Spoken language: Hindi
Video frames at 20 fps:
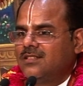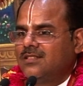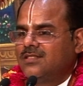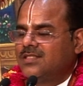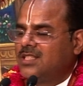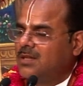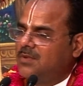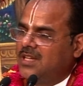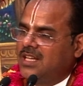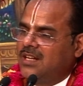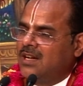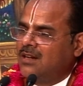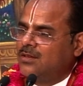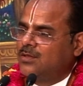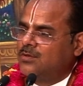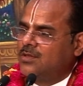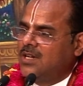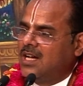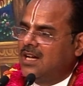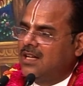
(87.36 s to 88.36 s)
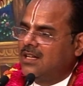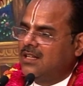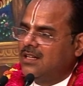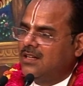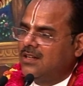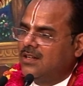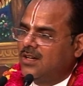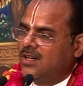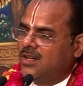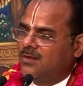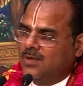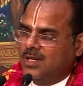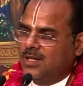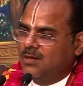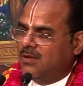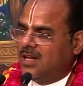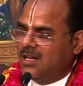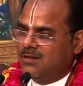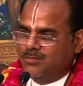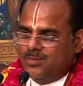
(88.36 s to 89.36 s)
सवेरा हुआ और
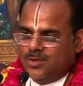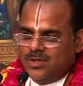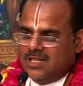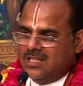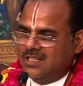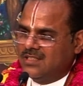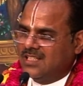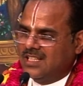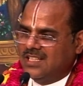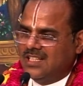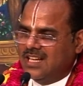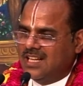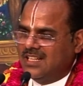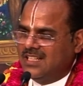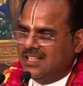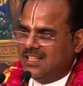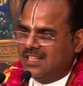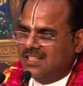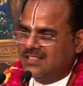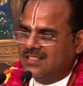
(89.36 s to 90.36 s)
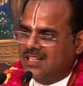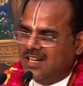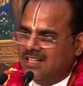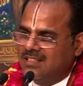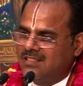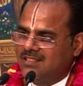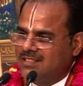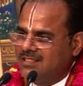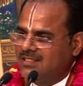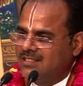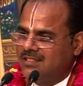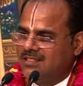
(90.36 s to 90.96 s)
भगवान पुनः तैयारी के साथ